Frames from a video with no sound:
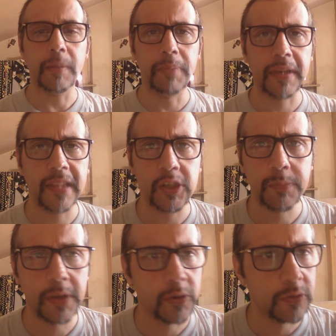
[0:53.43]
per
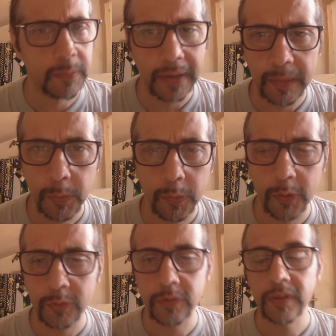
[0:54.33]
10 milioni in barre più
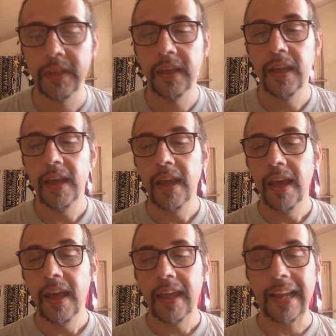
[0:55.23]
bonus.
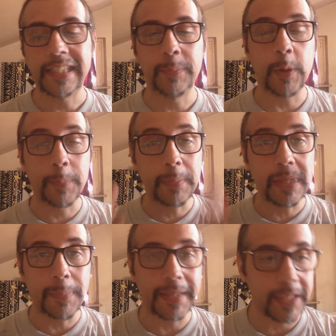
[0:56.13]
Ragazzi, però prima
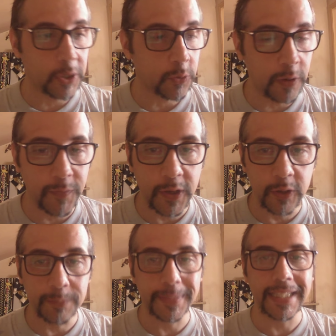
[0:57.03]
di partire con il
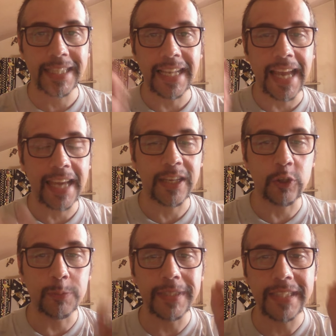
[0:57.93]
video, mettete like,
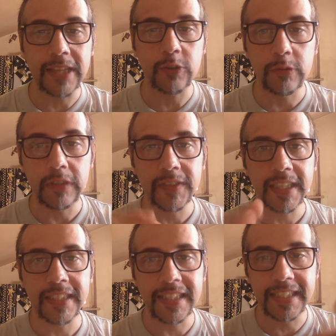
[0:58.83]
commentate,
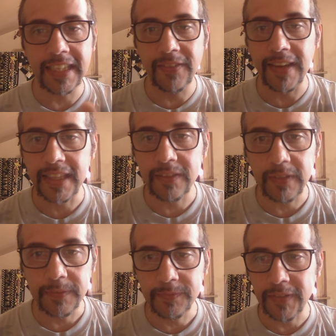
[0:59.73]
condividete,
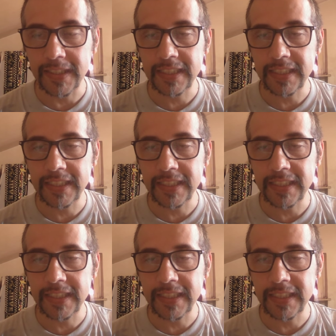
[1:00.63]
iscrivetevi, fate